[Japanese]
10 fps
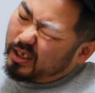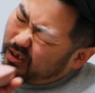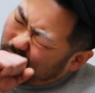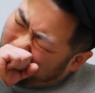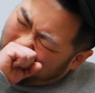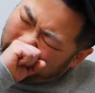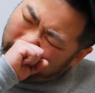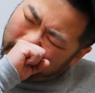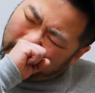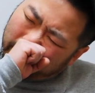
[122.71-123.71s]
ちょっとね、あの
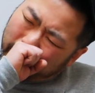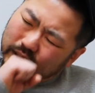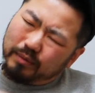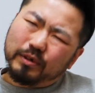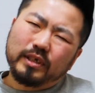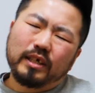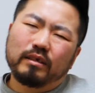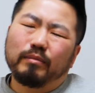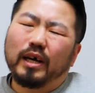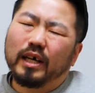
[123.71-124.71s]

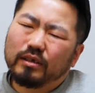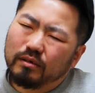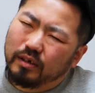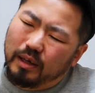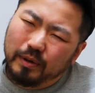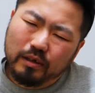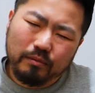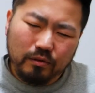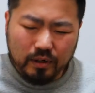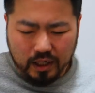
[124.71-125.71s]
チャンピオンズステークス、まあ、ちょっとレベル
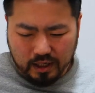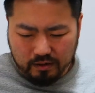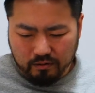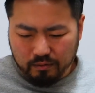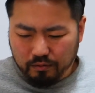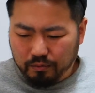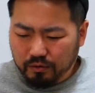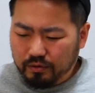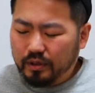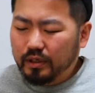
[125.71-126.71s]
もどうかなと
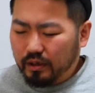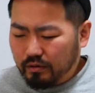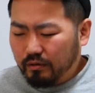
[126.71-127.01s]
思うんですけど、